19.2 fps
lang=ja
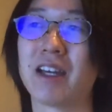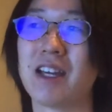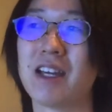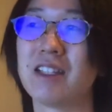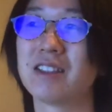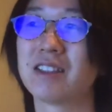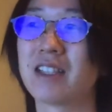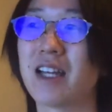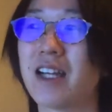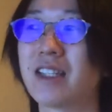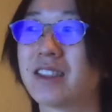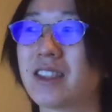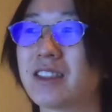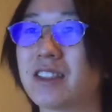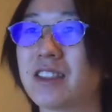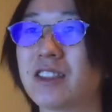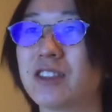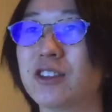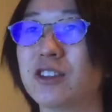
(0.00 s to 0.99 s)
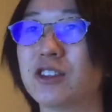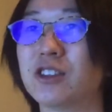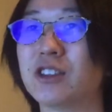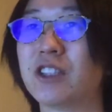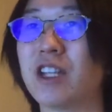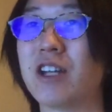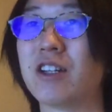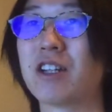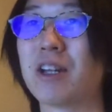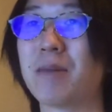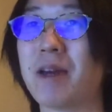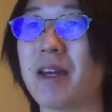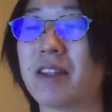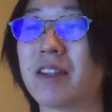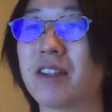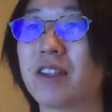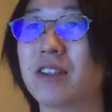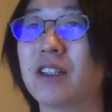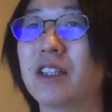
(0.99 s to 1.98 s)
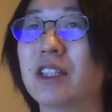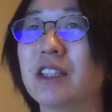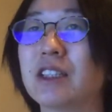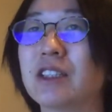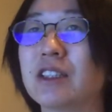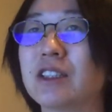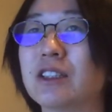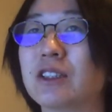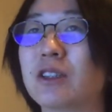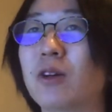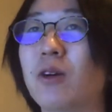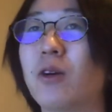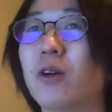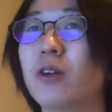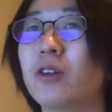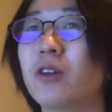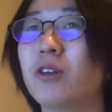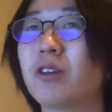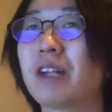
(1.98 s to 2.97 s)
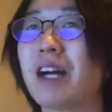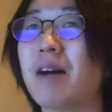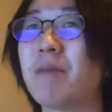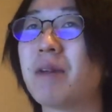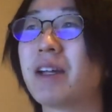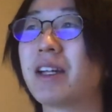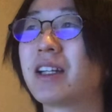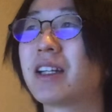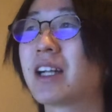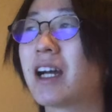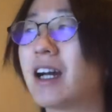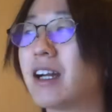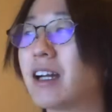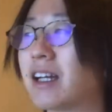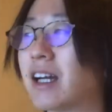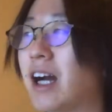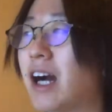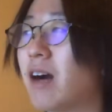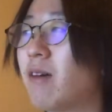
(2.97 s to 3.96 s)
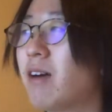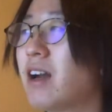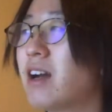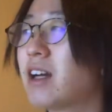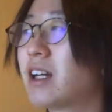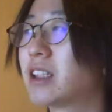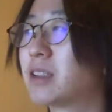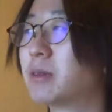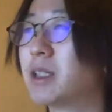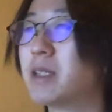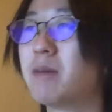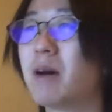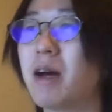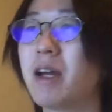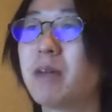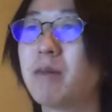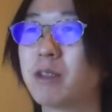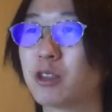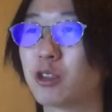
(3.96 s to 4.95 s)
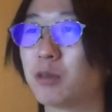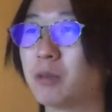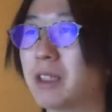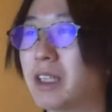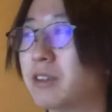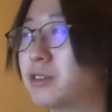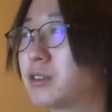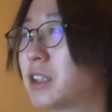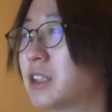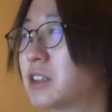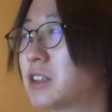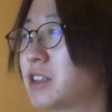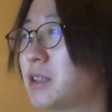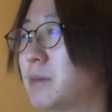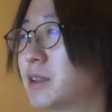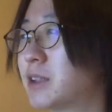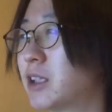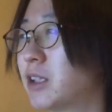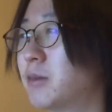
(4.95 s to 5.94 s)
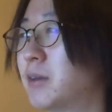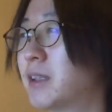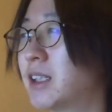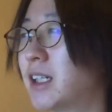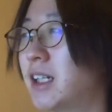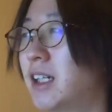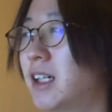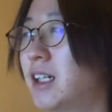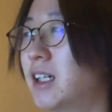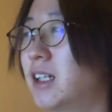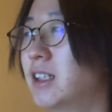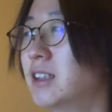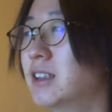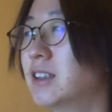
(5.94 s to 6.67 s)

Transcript: 現在アクセスが集中しているためっていう、この画面から変わらんかとも、今、今ちょっとまだ復活してますけど、また。